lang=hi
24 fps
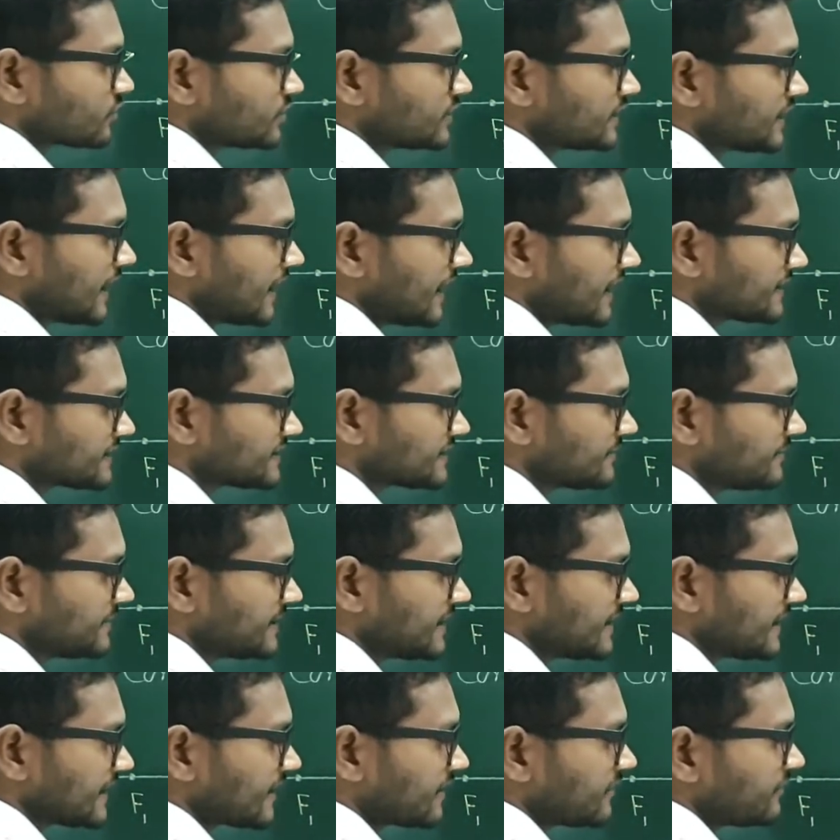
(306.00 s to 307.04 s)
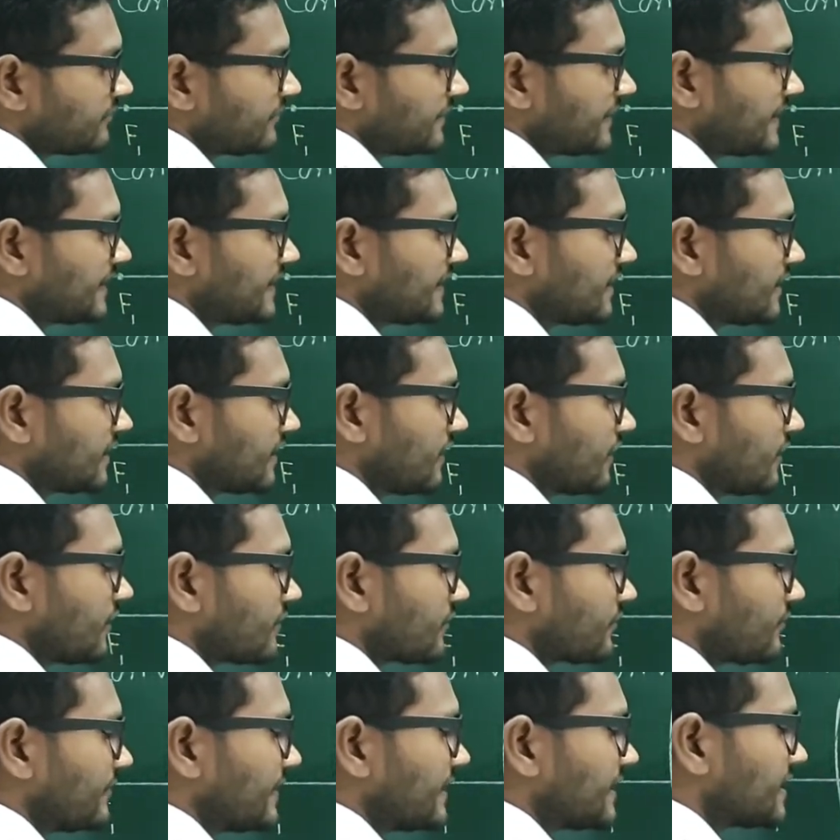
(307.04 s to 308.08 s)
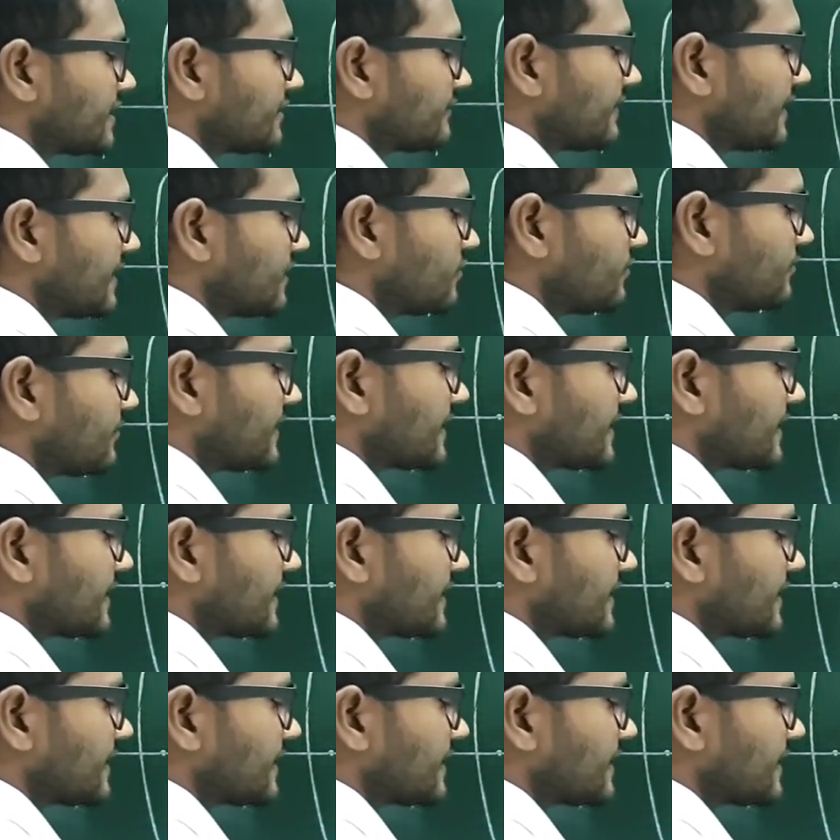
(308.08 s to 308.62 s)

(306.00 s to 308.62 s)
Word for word: तो यहाँ से मिलेगा v और v की वैल्यू